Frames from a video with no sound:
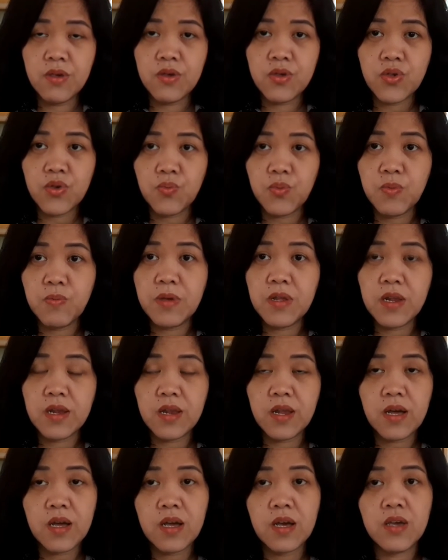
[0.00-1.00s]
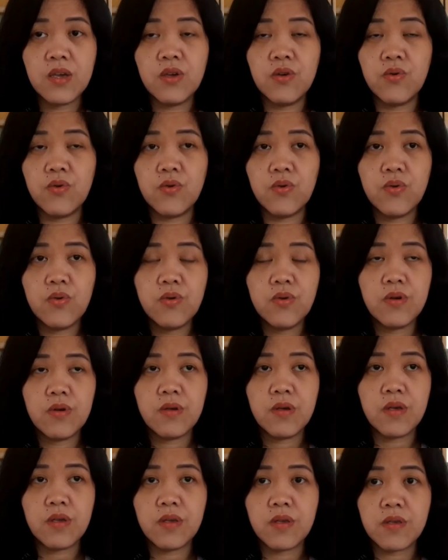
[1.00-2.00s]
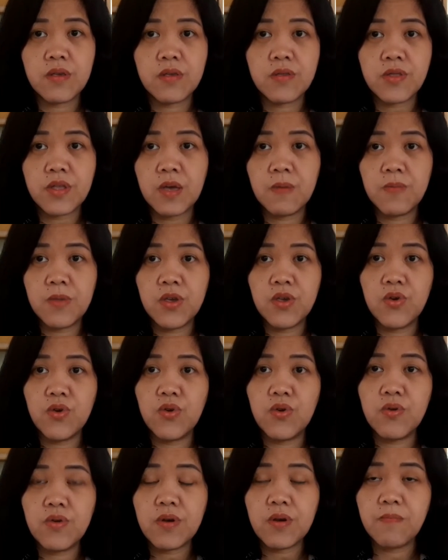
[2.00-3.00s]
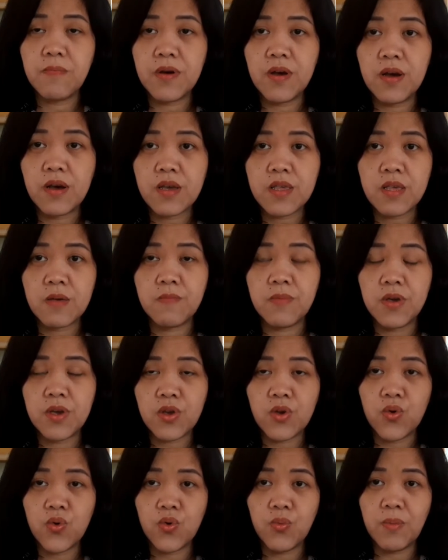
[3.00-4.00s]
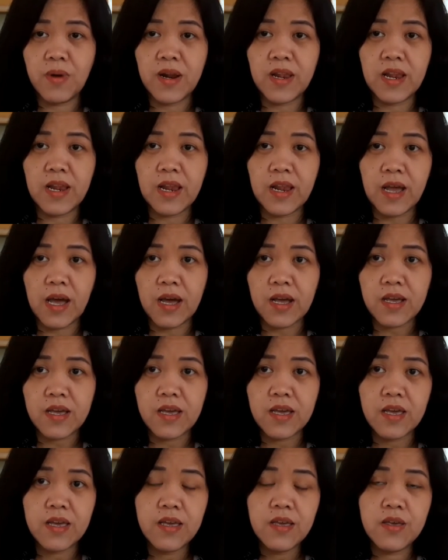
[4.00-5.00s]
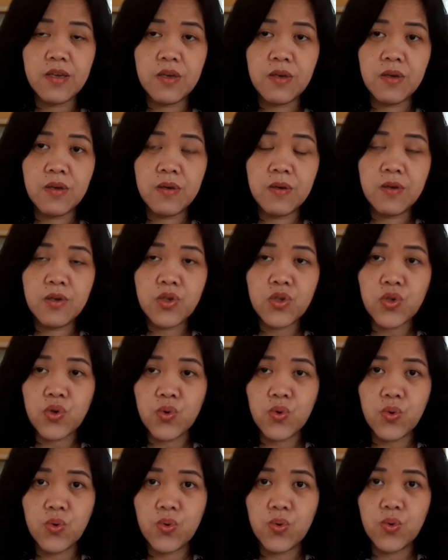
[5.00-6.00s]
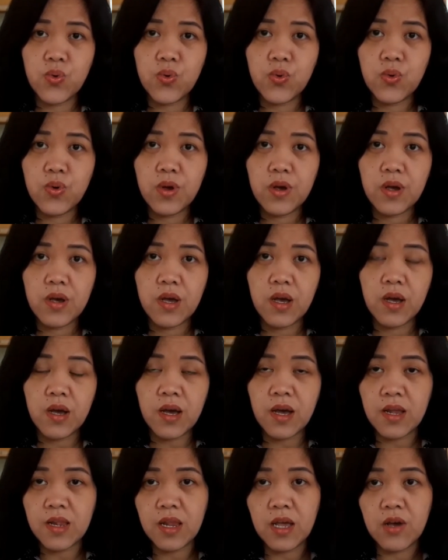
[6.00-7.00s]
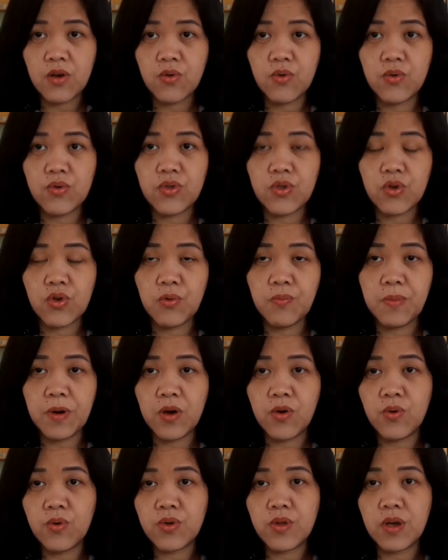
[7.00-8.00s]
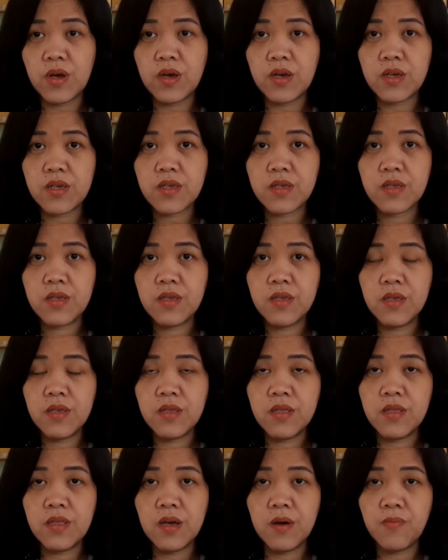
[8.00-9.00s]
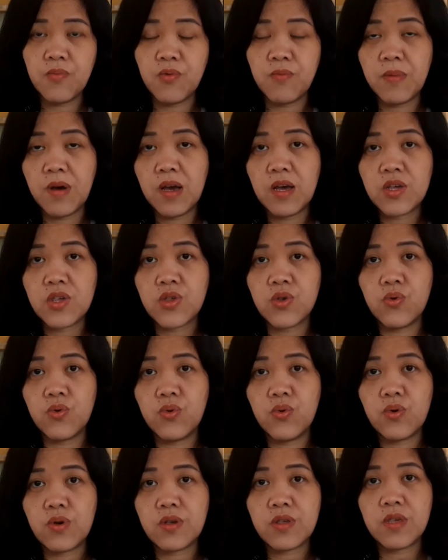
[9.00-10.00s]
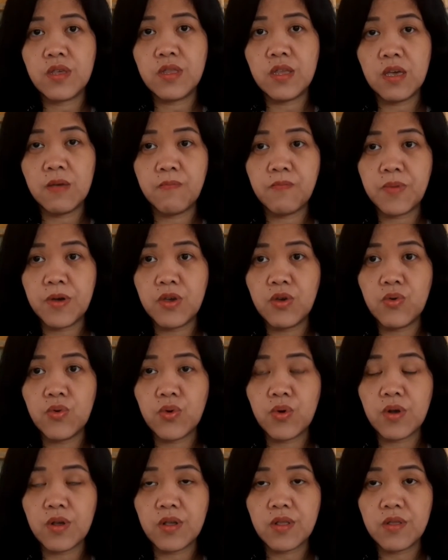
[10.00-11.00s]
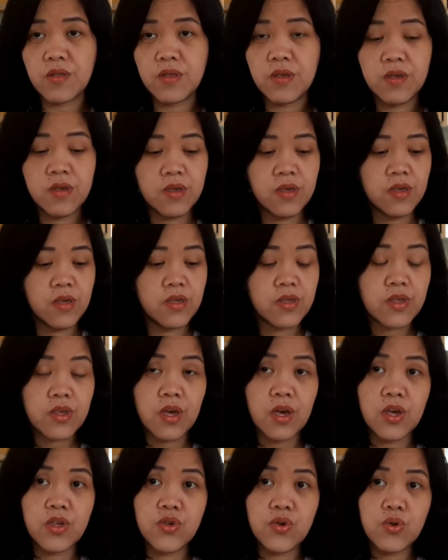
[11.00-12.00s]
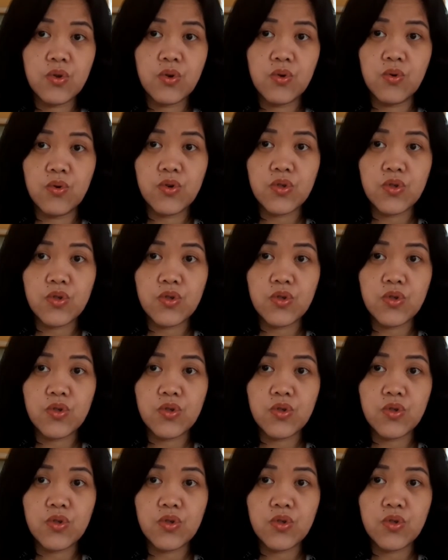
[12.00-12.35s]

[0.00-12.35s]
So pumila na kayo. And time na yun, mga kasabay ko, mga lalaki. So, akala ko hindi ko pa oras na pumasok kasi 9 pa yung schedule ko.